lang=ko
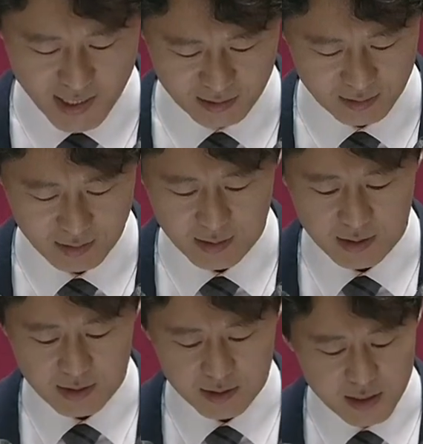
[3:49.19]
대한
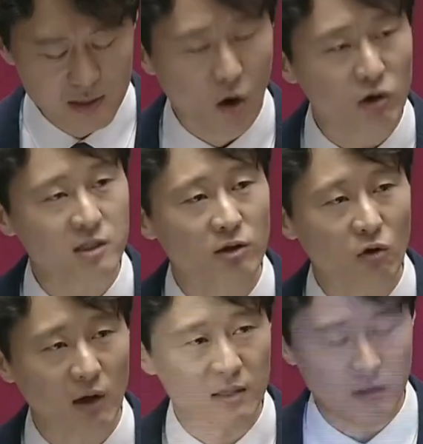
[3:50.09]
증오를
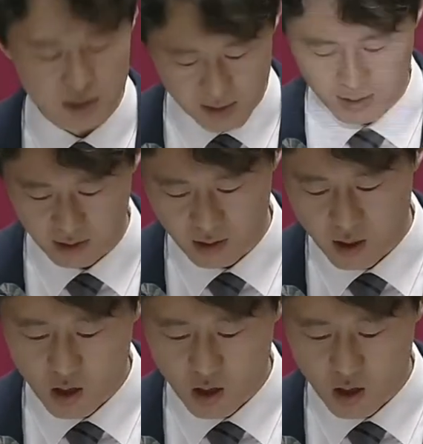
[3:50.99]
선동하는 것이